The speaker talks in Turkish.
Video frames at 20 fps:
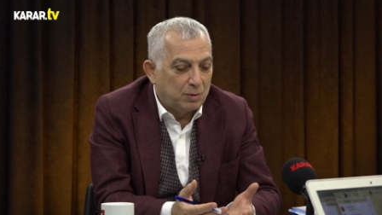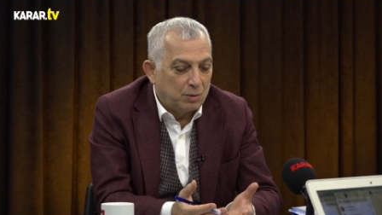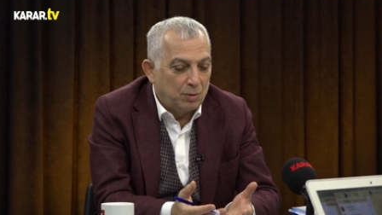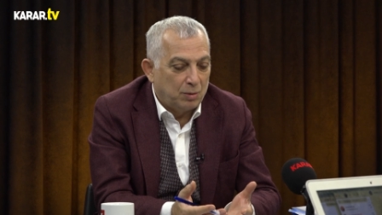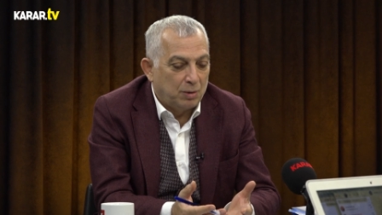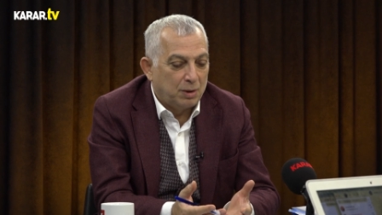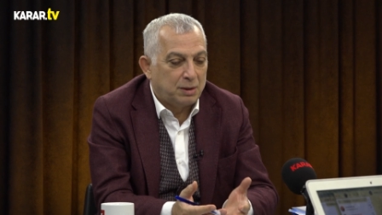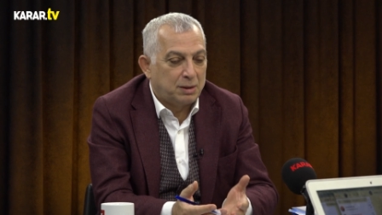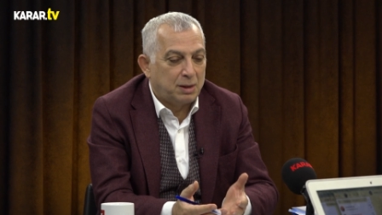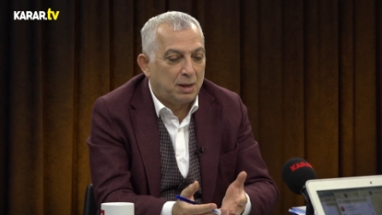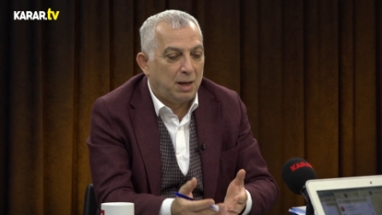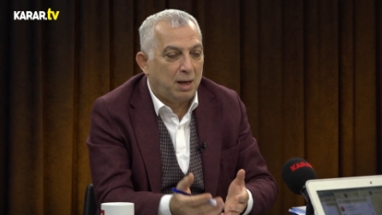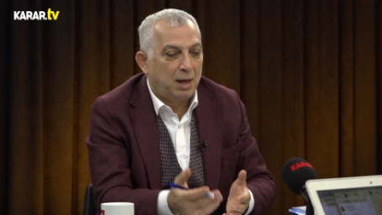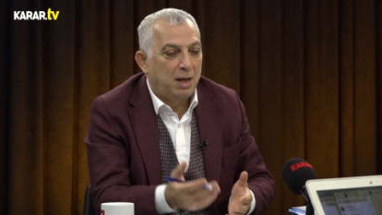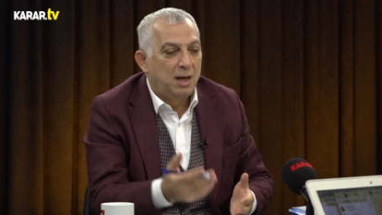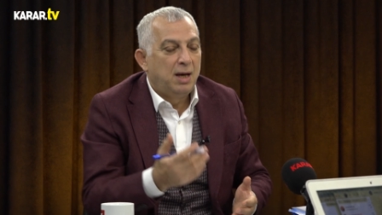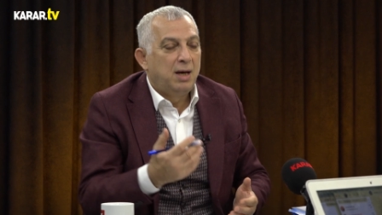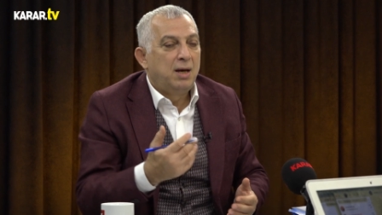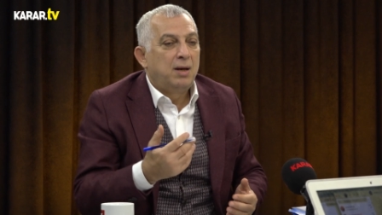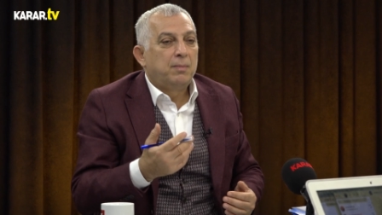Dolayısıyla
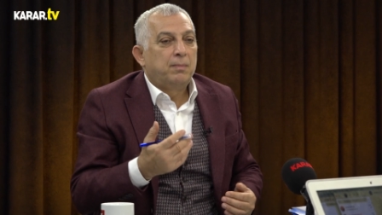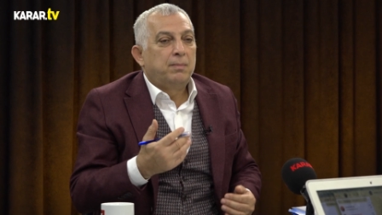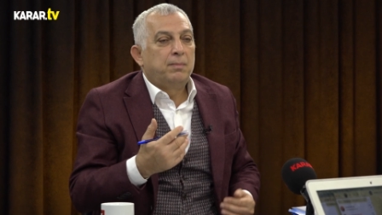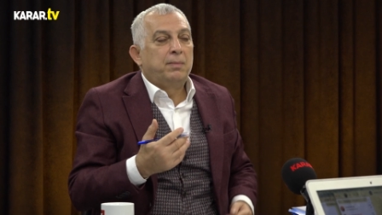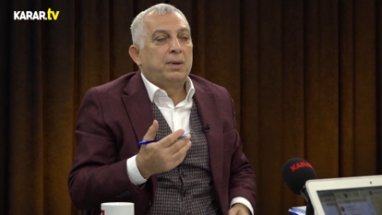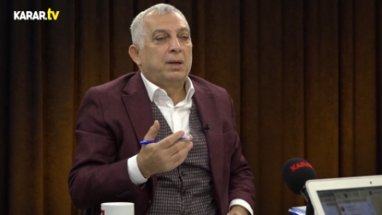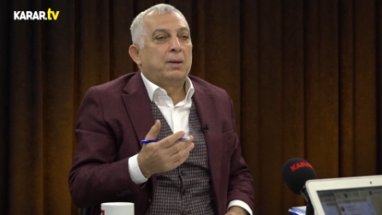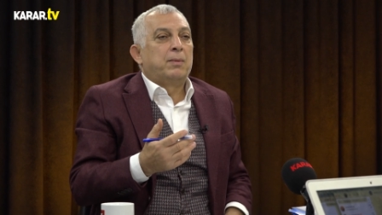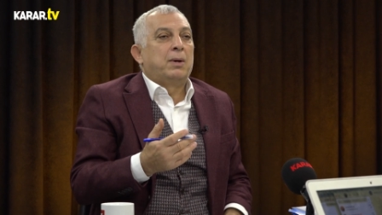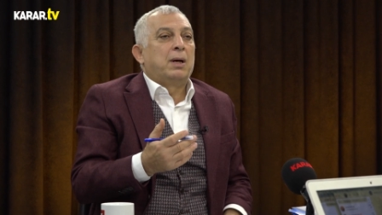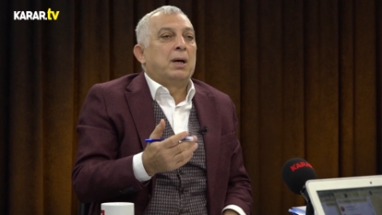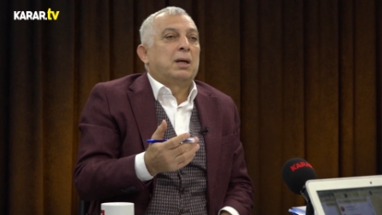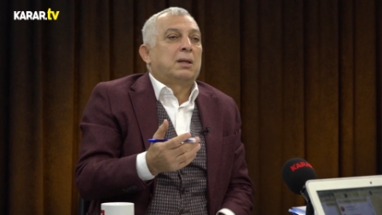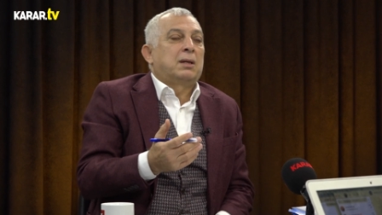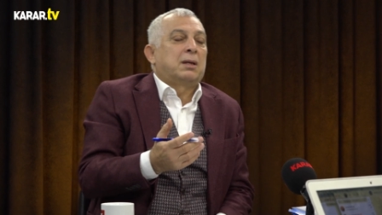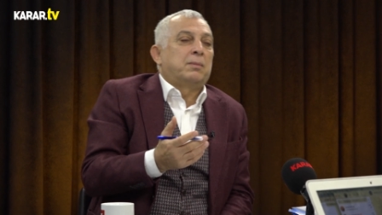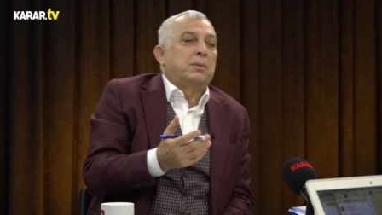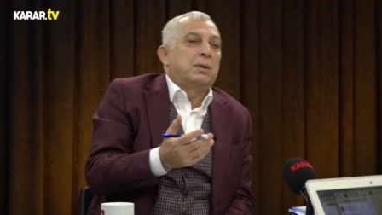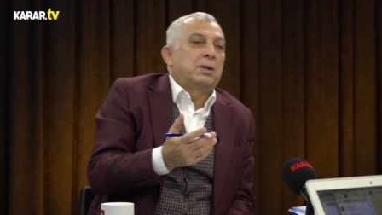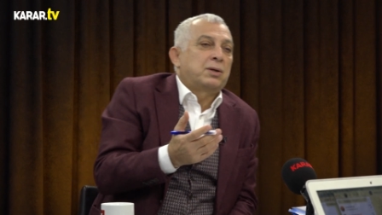benim
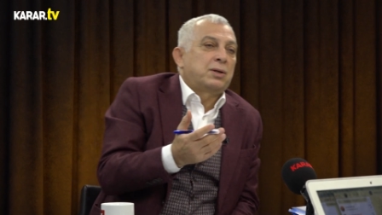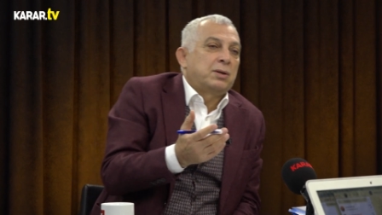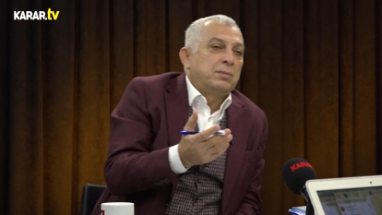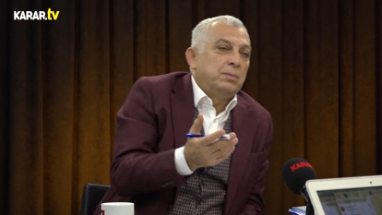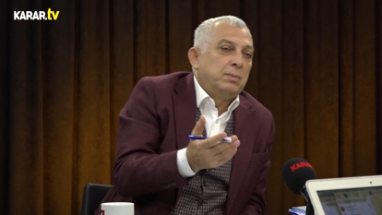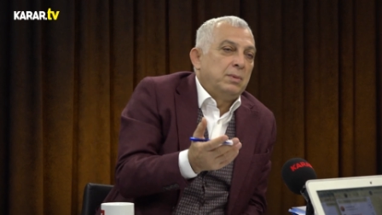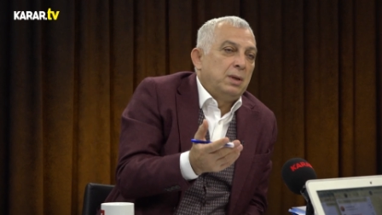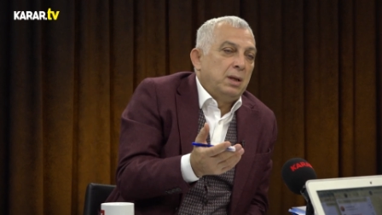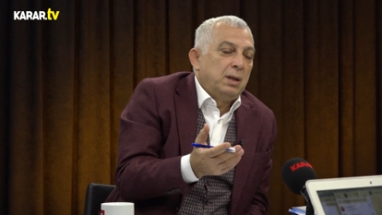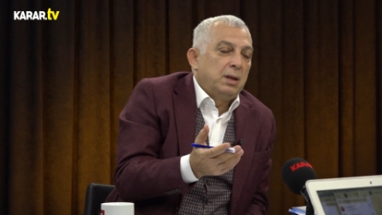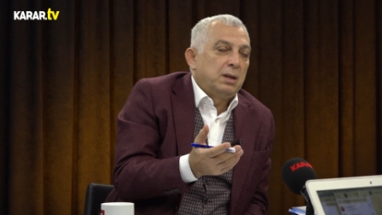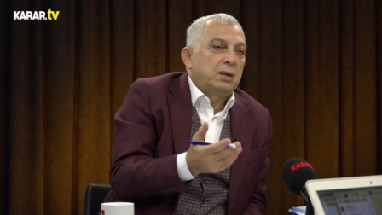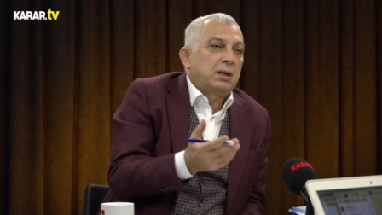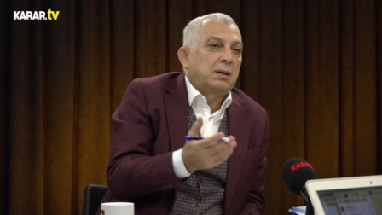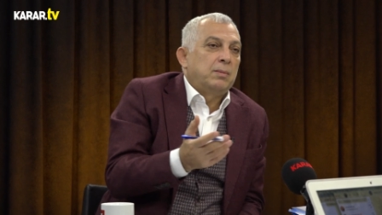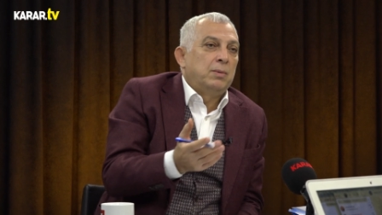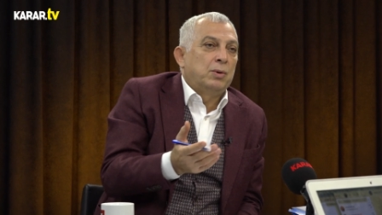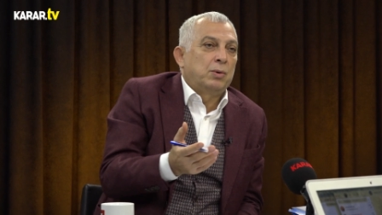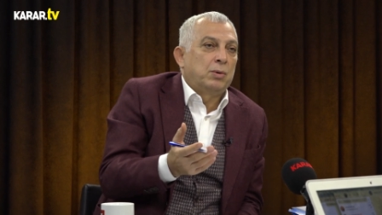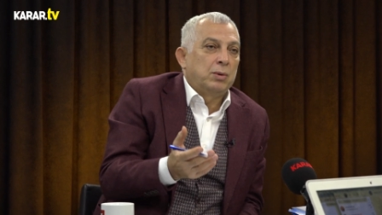hayata bakışım
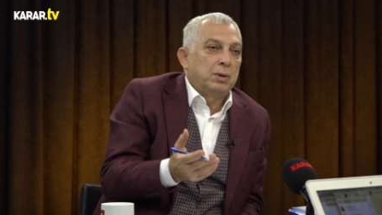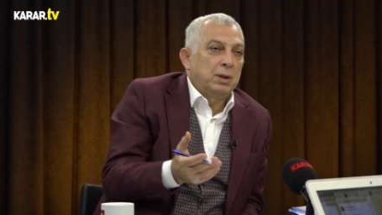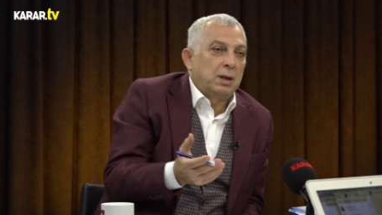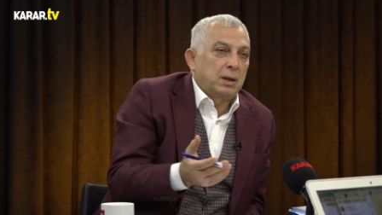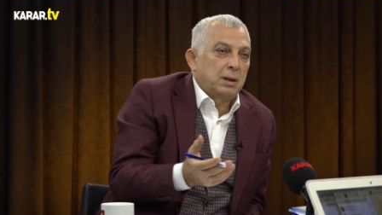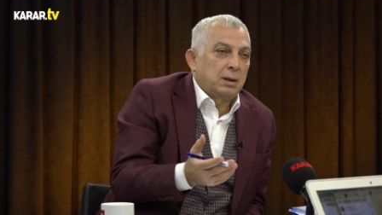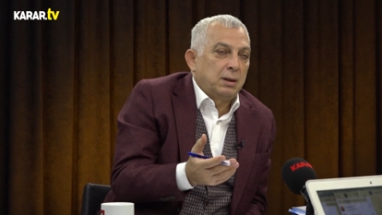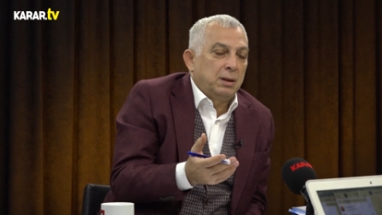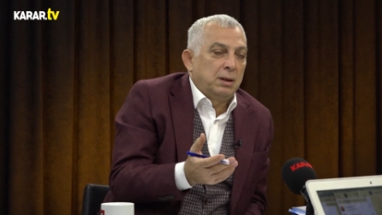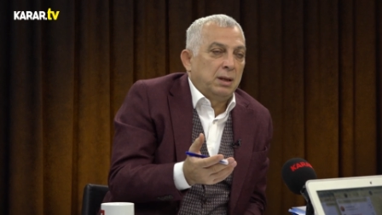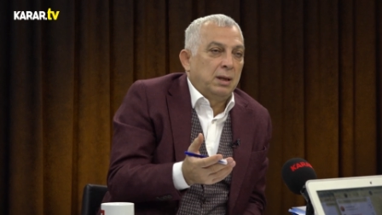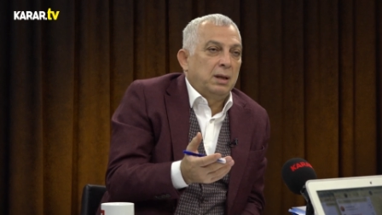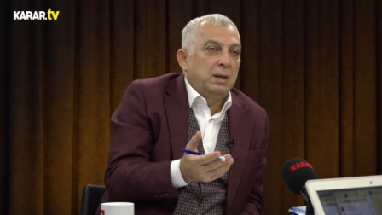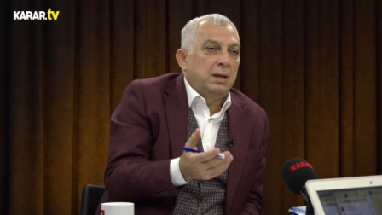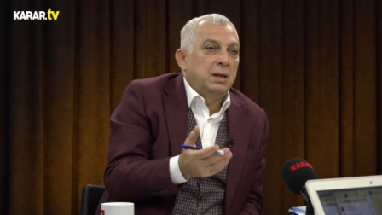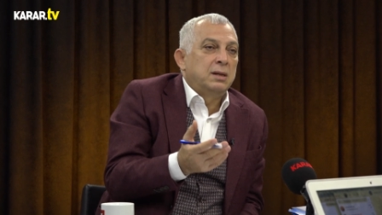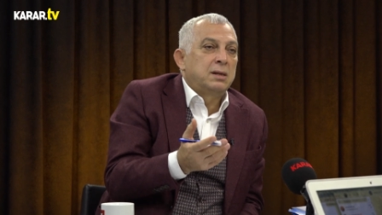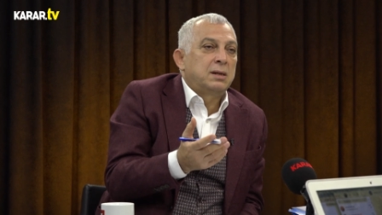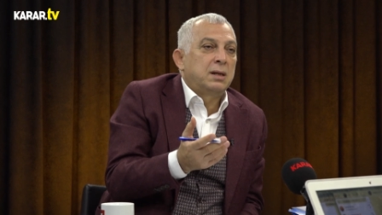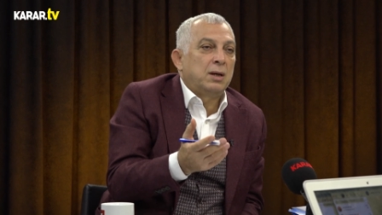kimlik odaklı değil,
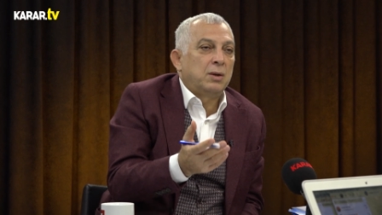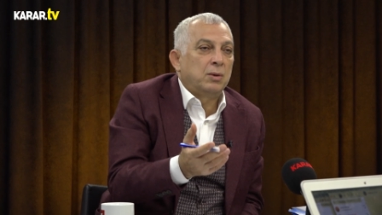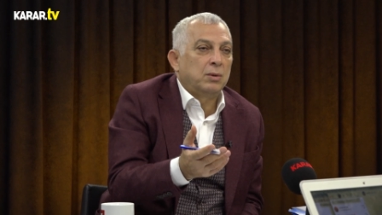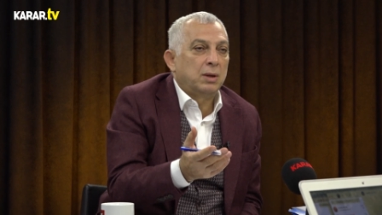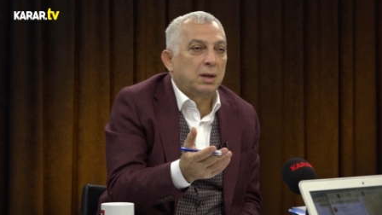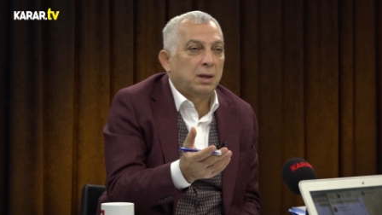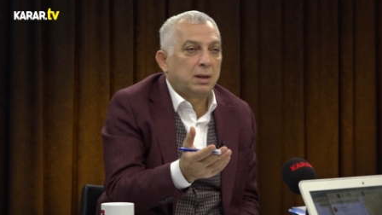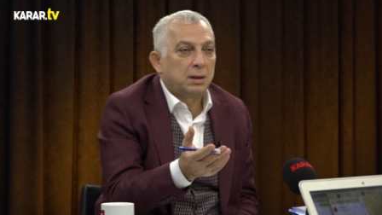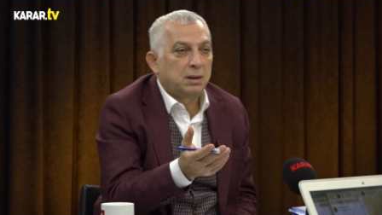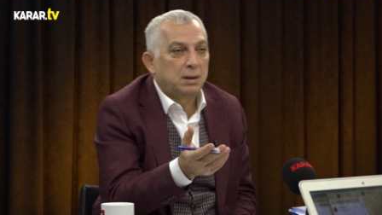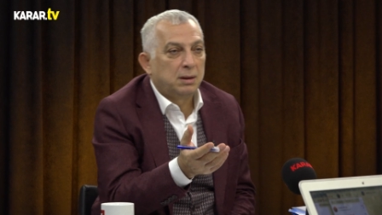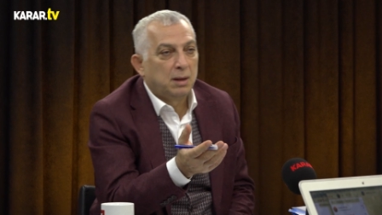insan odaklı.